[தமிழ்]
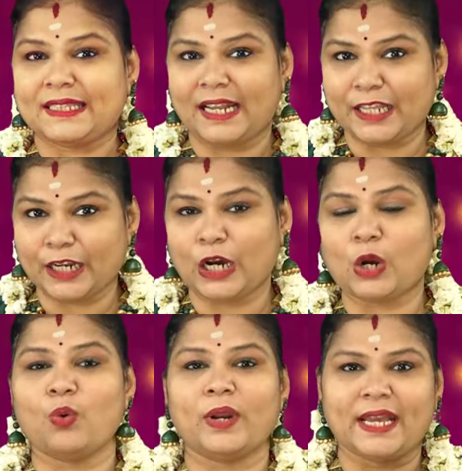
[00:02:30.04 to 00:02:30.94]
இதில்
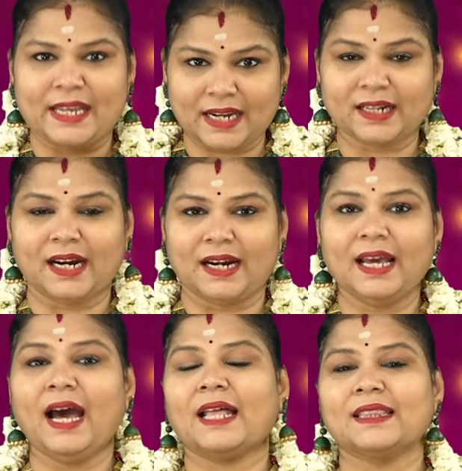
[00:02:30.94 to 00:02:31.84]
இருக்கக்கூடிய எண்களை
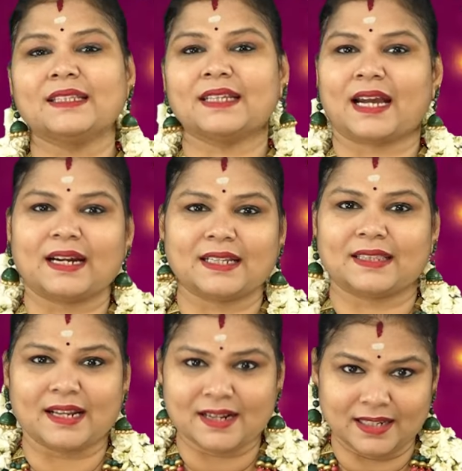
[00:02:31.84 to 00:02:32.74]
அந்தந்த
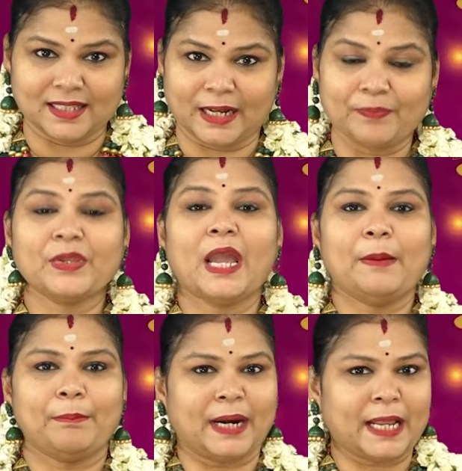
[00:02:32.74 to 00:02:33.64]
கட்டத்தில் எழுதுங்க
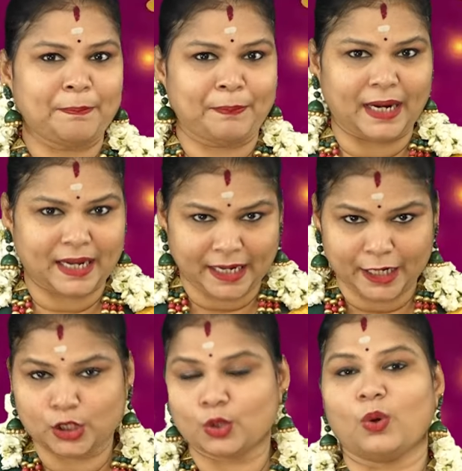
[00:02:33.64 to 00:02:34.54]
மனைப்பலகை
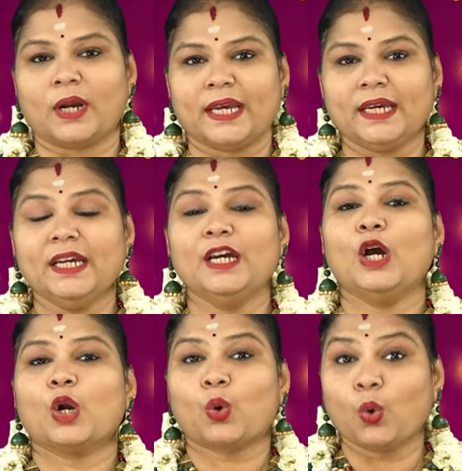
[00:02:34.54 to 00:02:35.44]
எடுத்துக்கோங்க
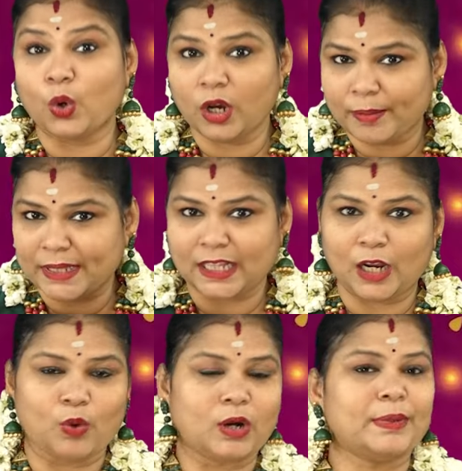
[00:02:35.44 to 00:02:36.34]

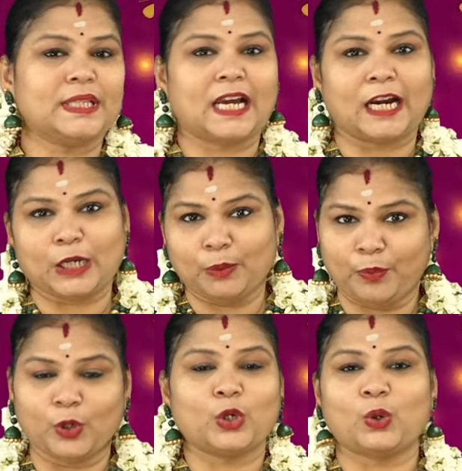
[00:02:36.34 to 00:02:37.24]
குங்குமத்தில் ஒன்பது கட்டம்
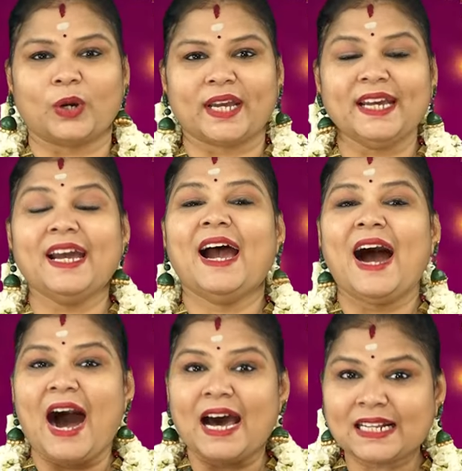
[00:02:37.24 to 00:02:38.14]
போட்டுக்கோங்க
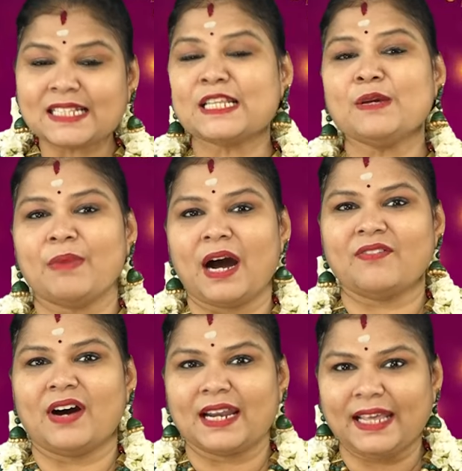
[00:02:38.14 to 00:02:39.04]
அரிசி
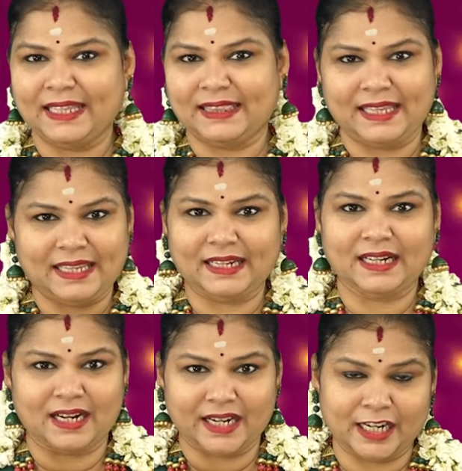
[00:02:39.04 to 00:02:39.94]
மாவால் இந்த
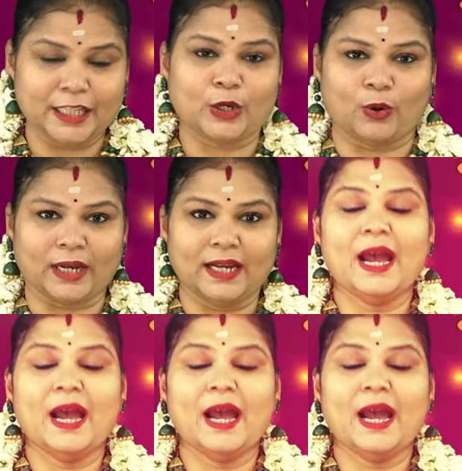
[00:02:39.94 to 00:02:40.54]
எண்களை எழுதிக்கோங்க